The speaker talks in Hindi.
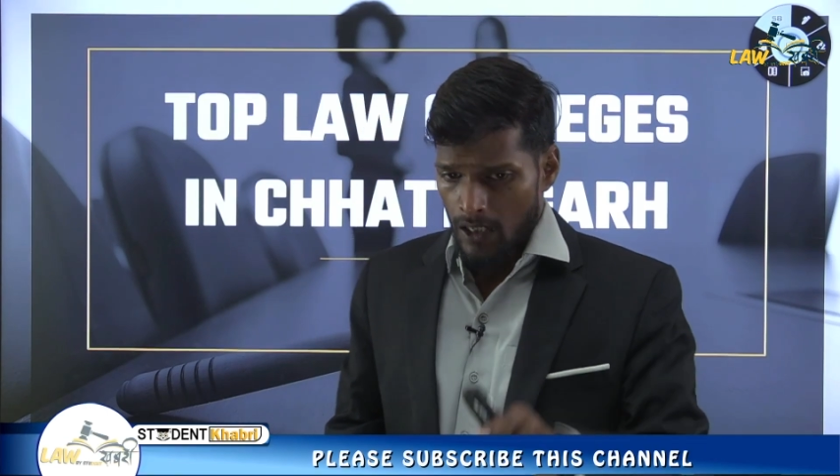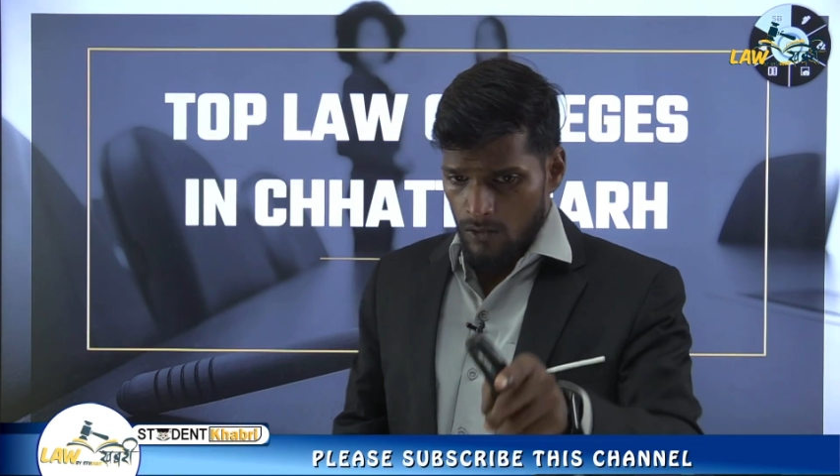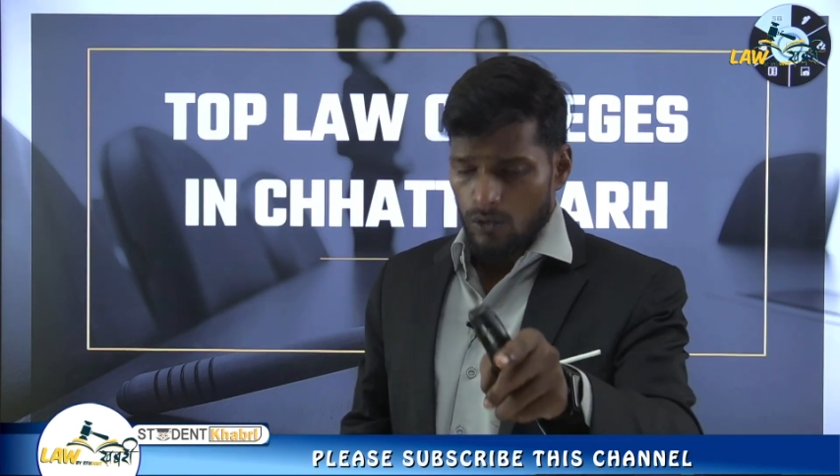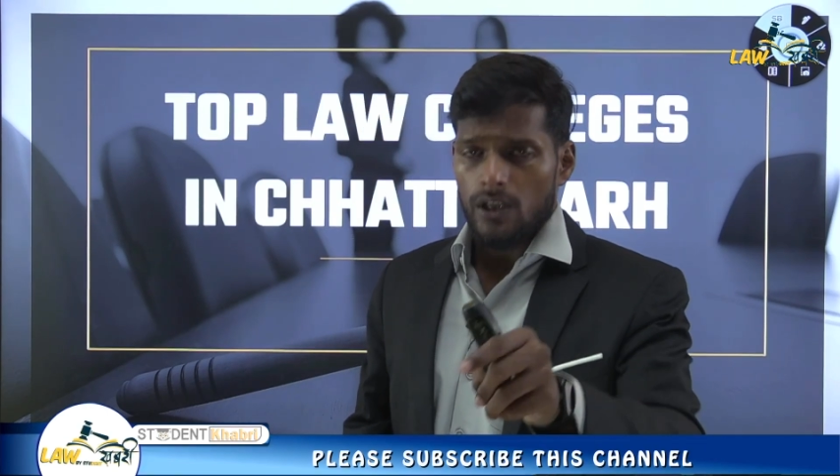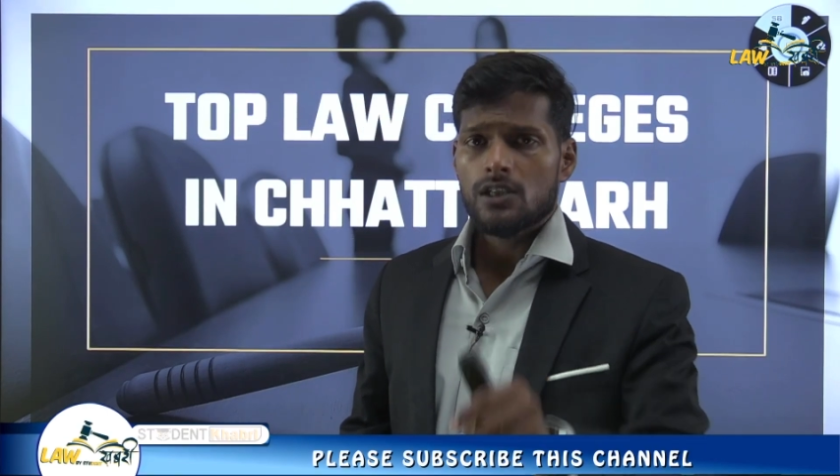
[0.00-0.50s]
तो
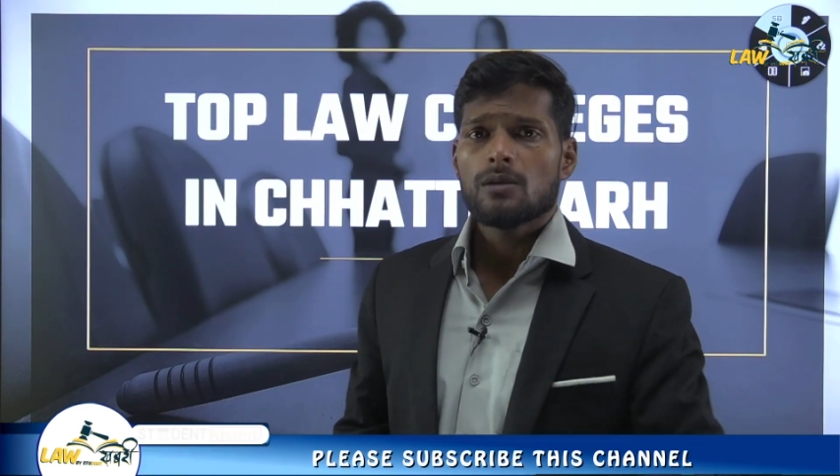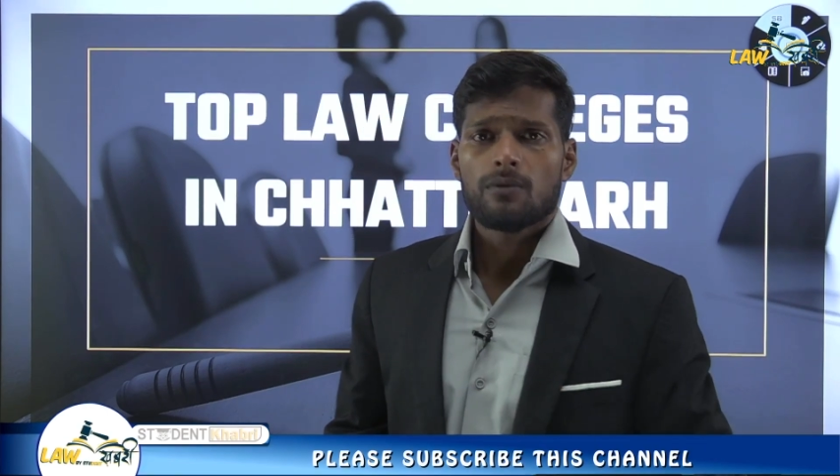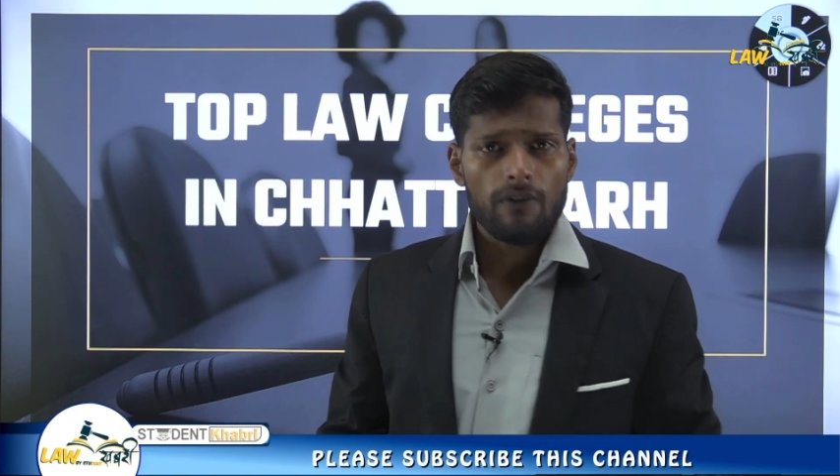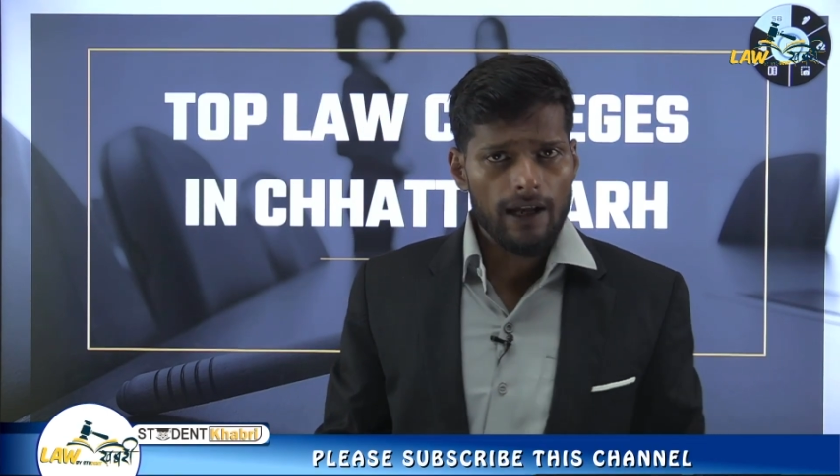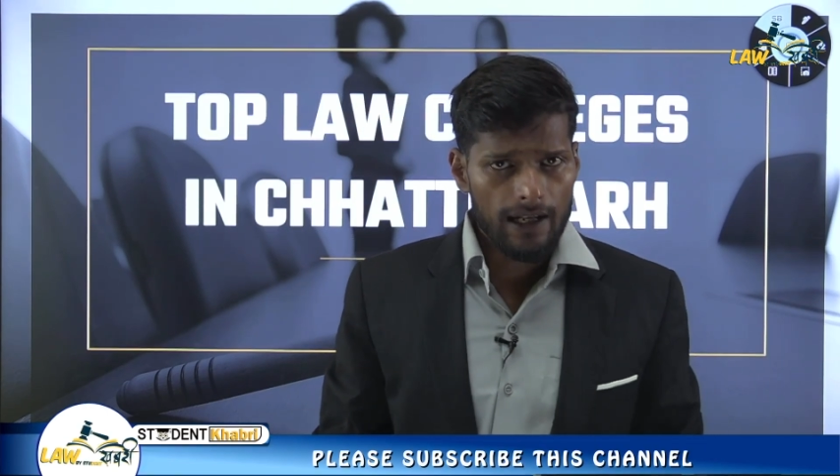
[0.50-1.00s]
नीचे
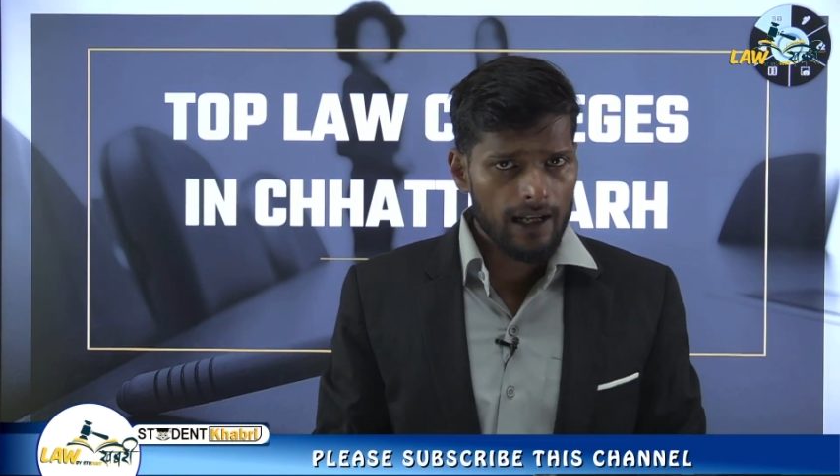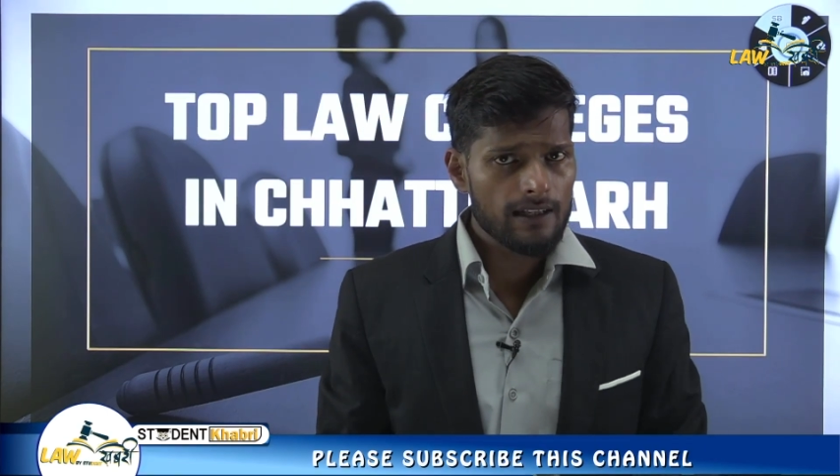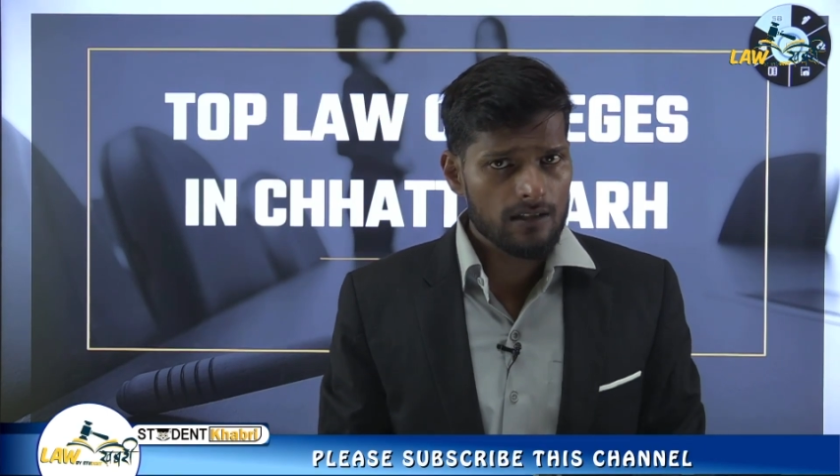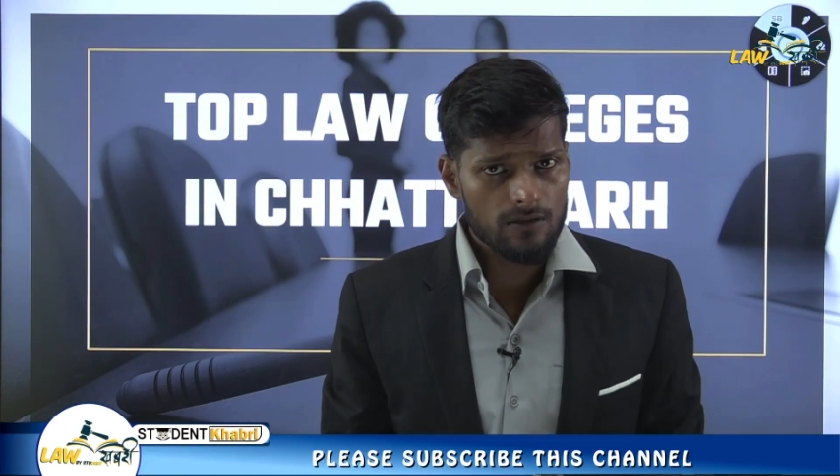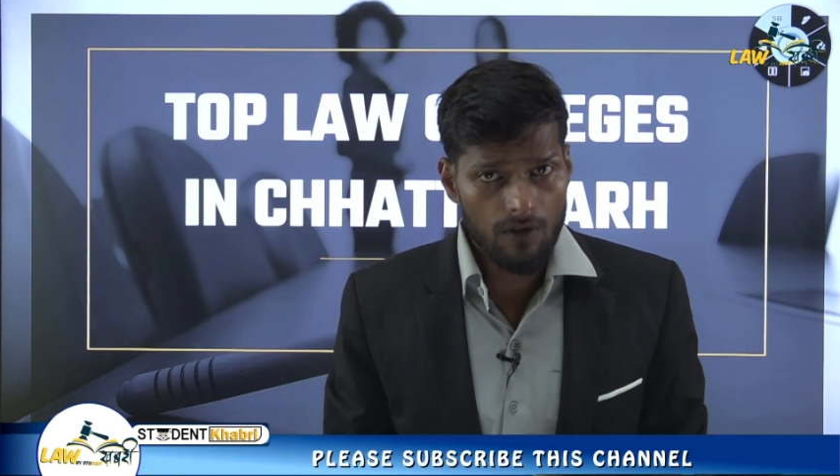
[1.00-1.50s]
प्रोफाइल
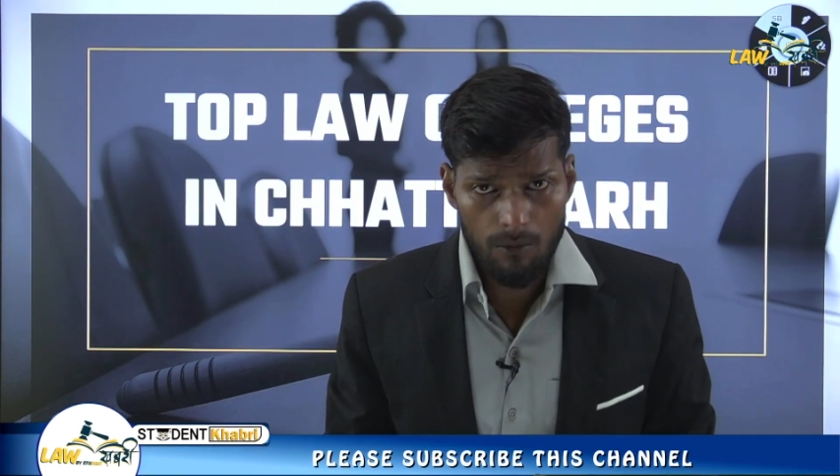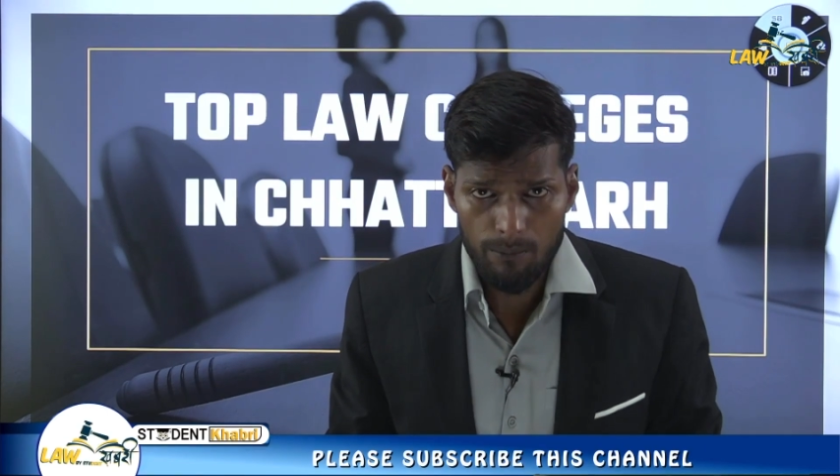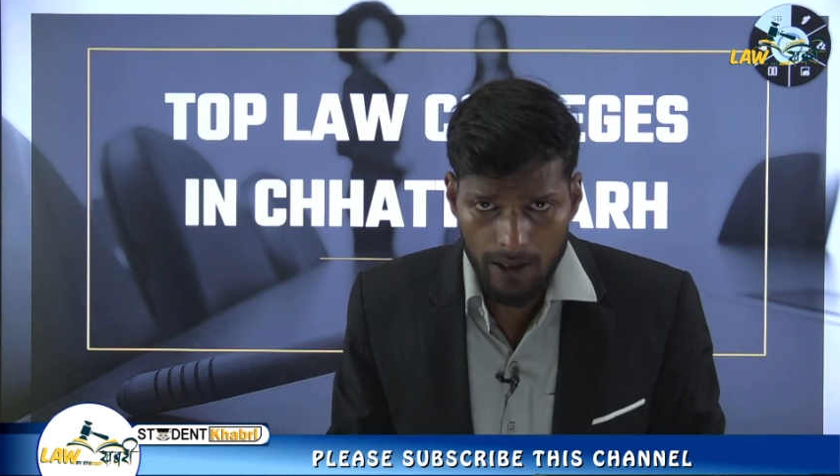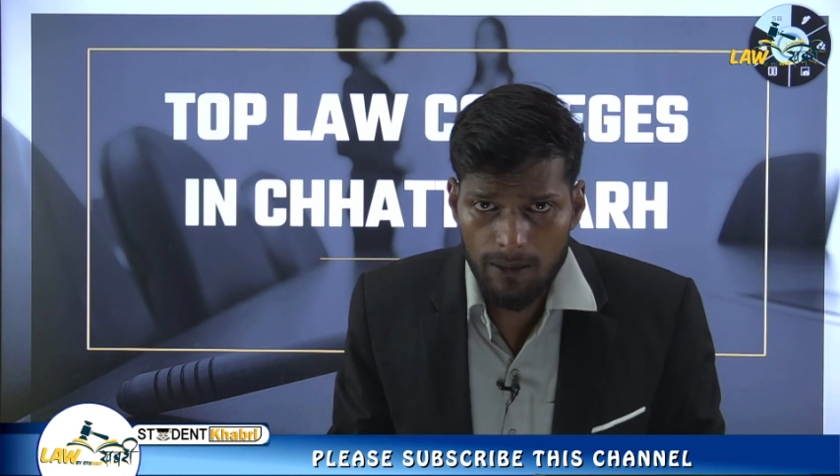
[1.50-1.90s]
एनालिसिस फॉर्म भी